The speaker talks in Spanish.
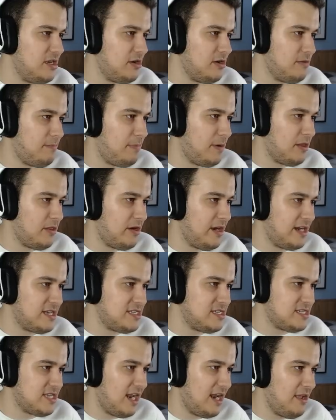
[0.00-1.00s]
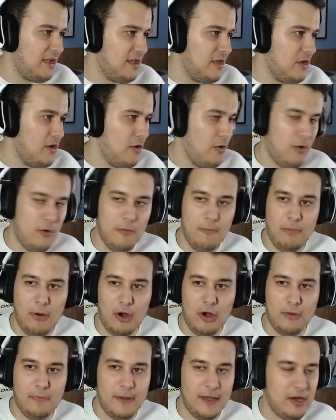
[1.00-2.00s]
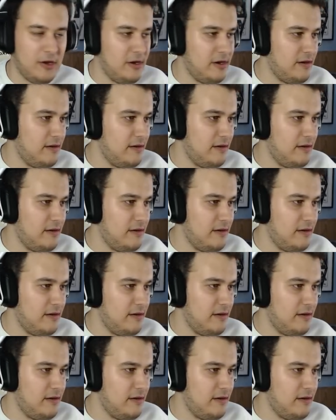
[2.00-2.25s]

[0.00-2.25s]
Perdonad si sale un poco peor.